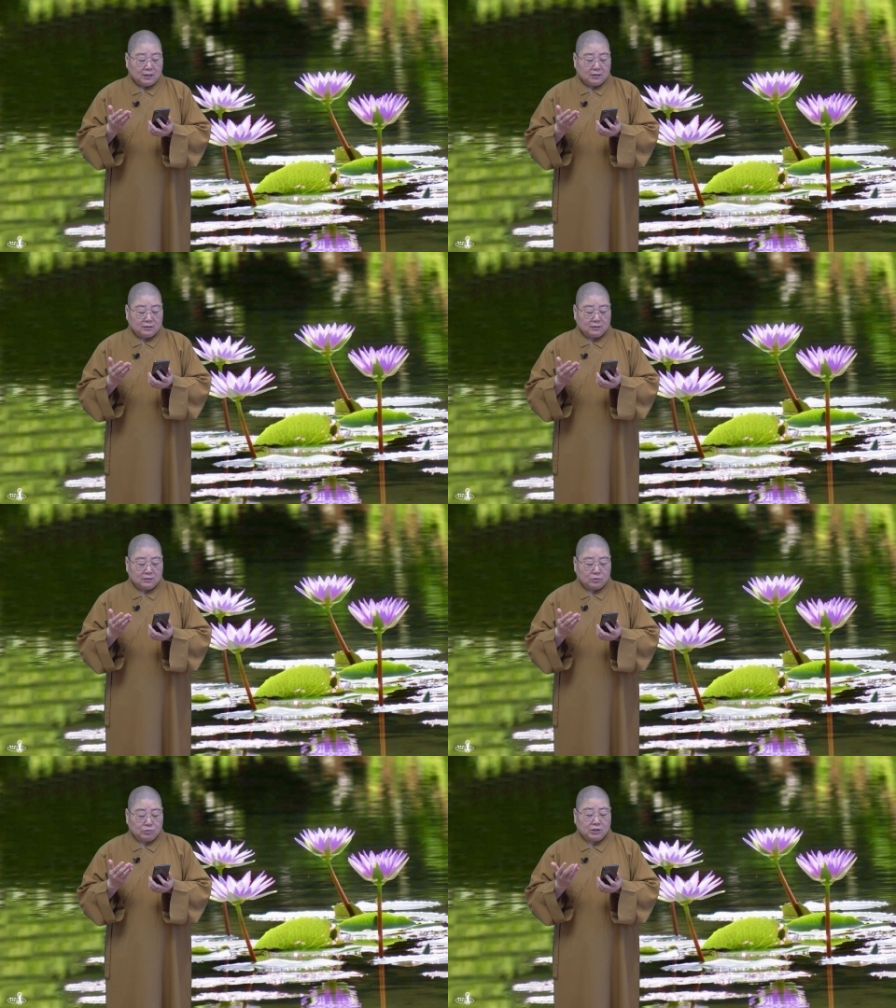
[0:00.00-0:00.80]

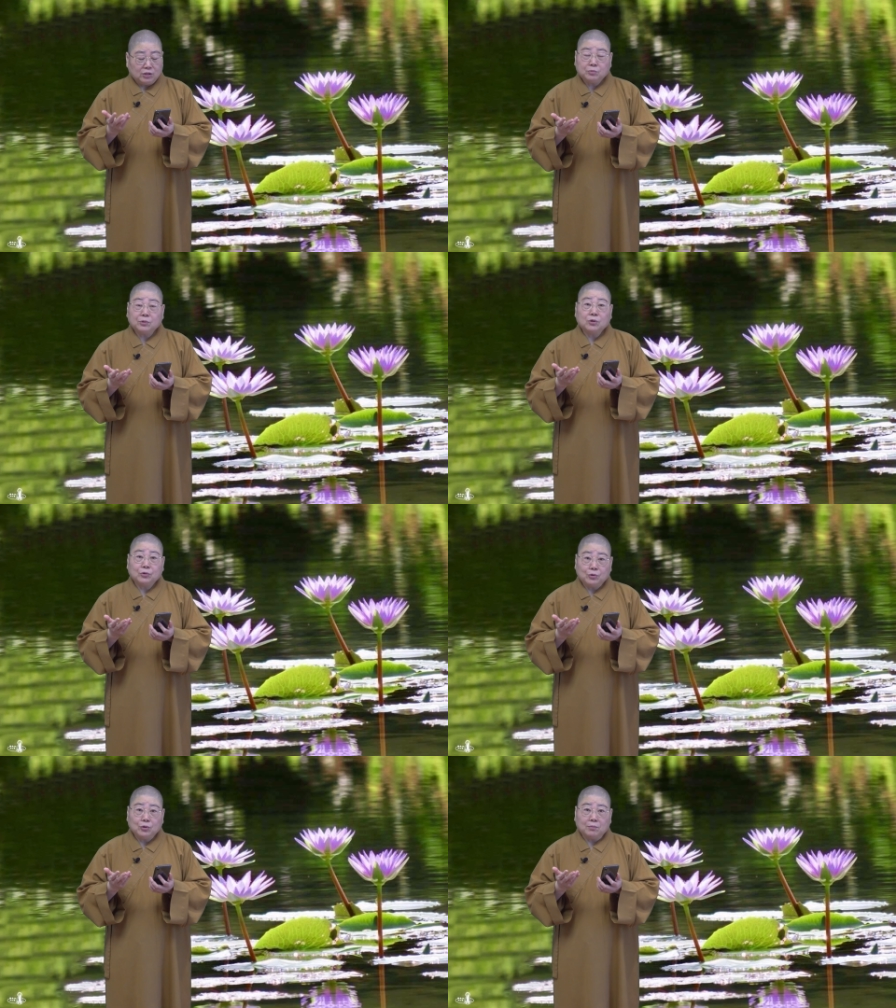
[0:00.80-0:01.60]
呃土地都不
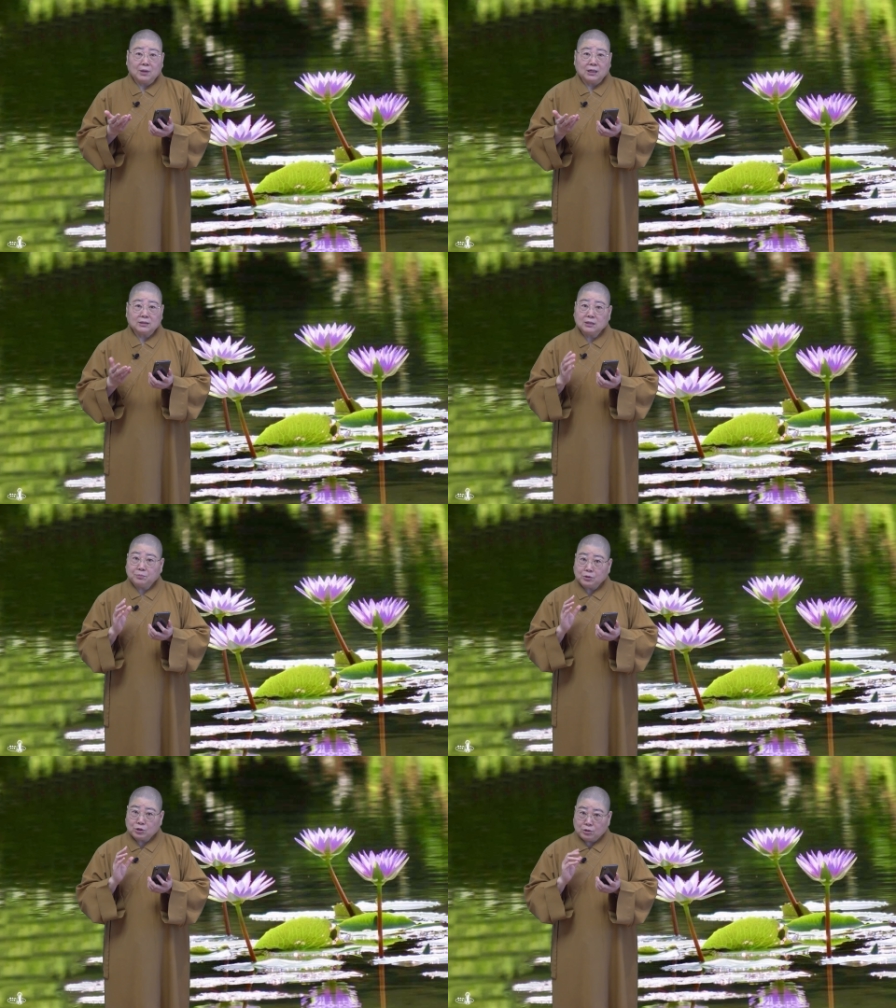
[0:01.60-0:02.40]
够用嘛，这
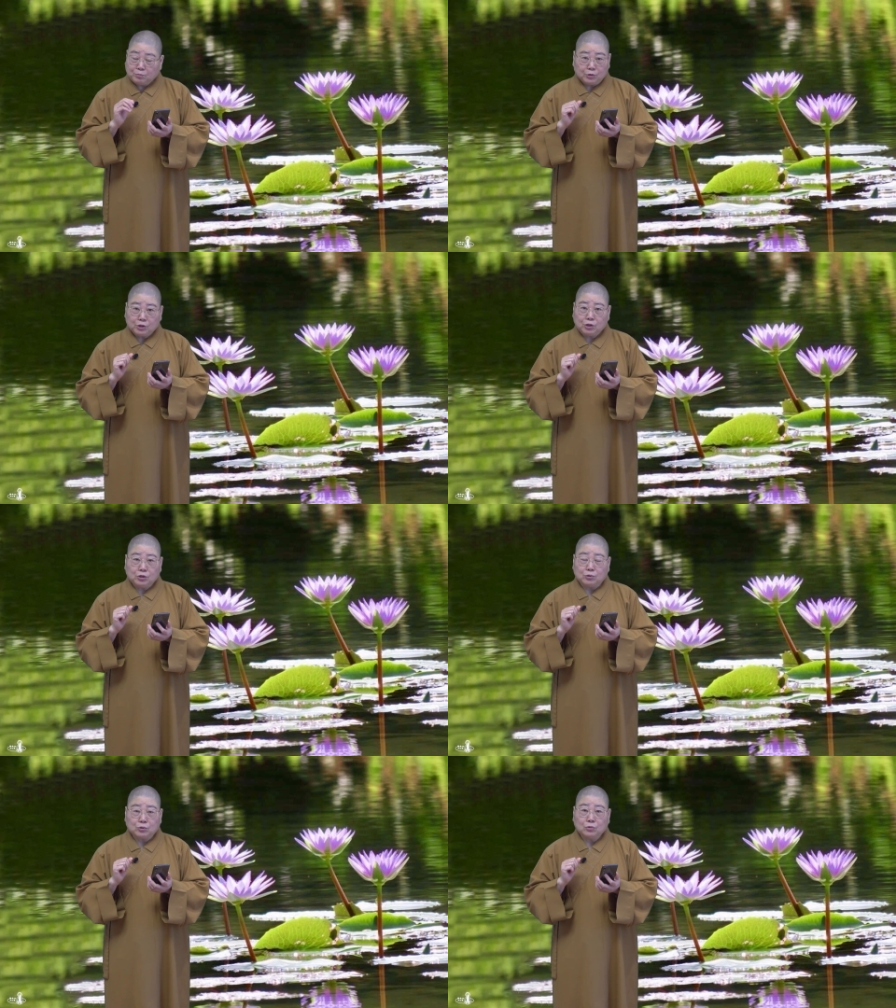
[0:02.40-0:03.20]
不只不是只
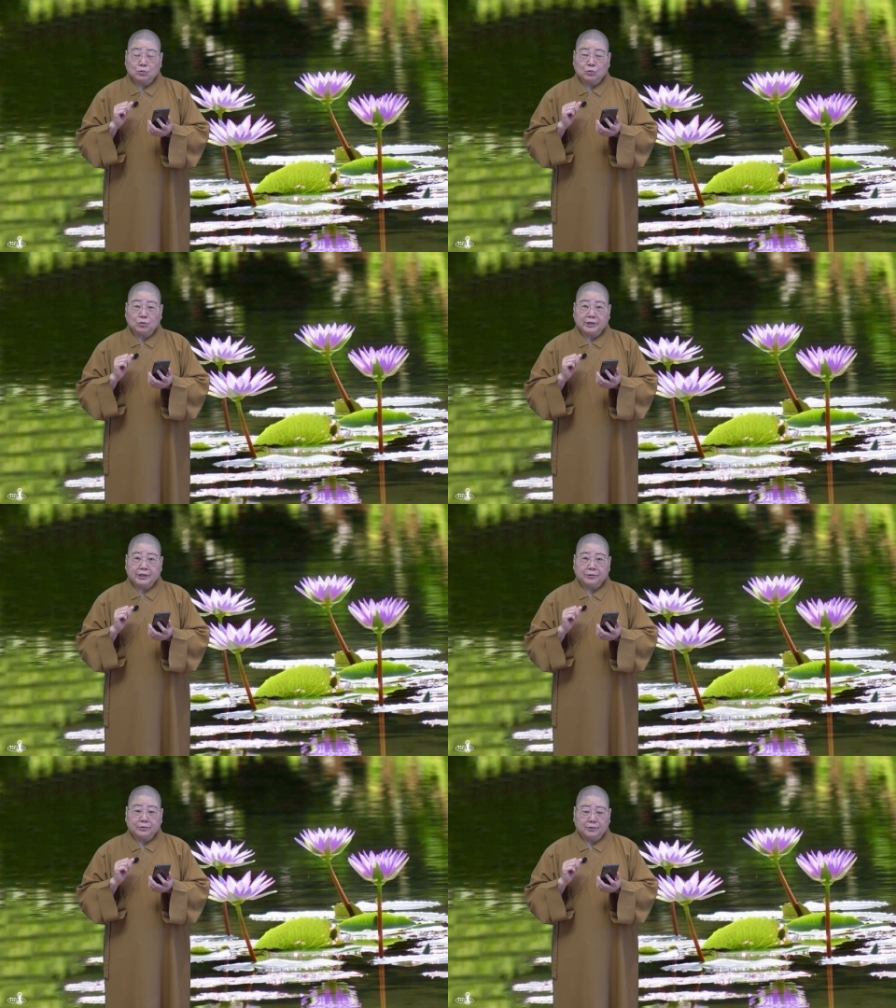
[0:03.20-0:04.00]
有中国国
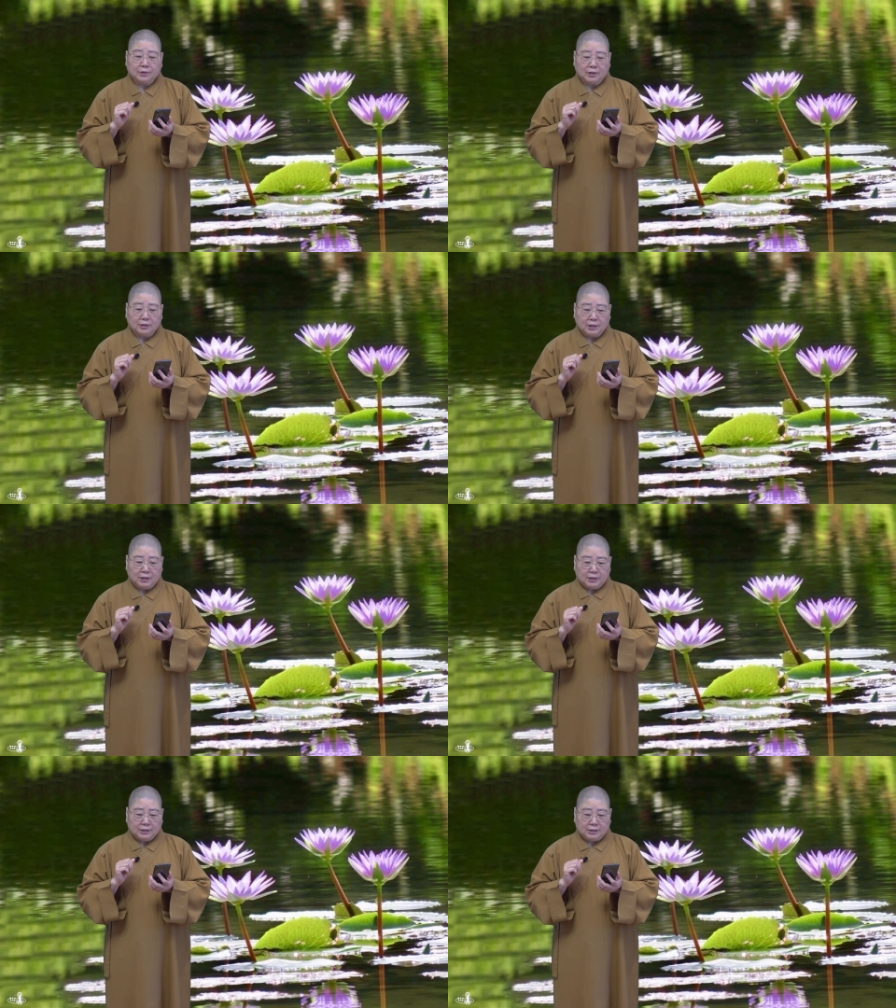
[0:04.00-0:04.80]
内哦啊。
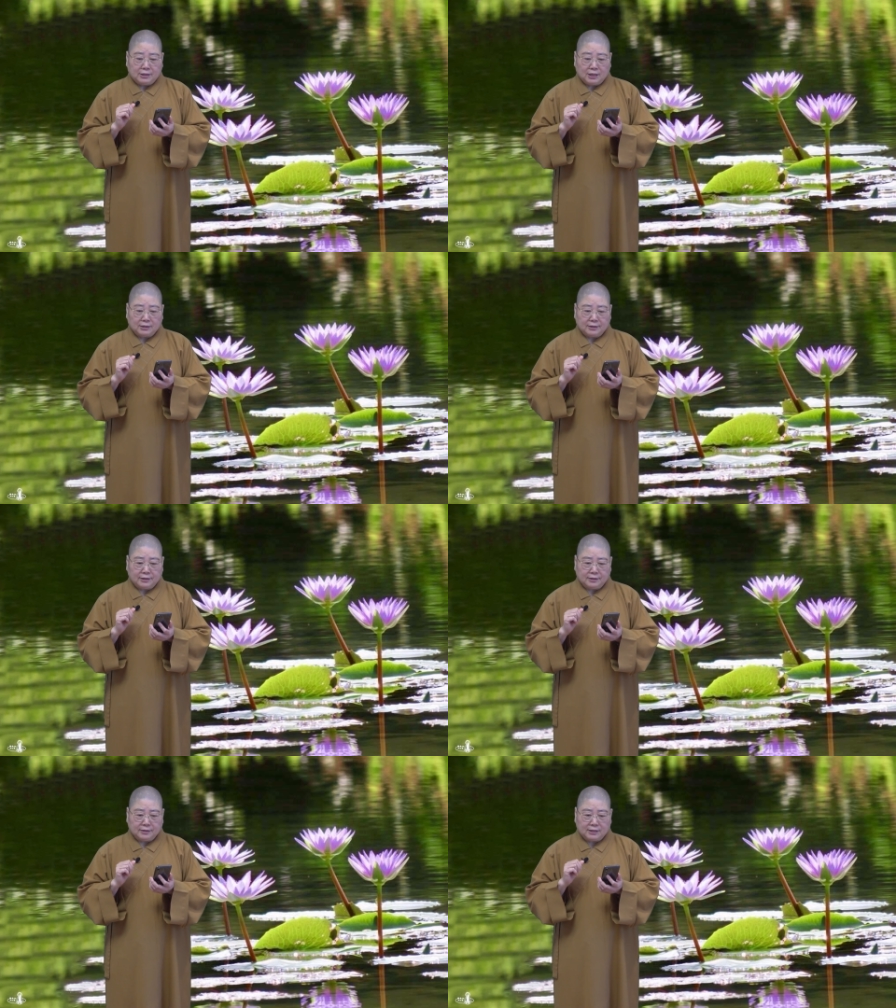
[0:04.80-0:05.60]
你像呃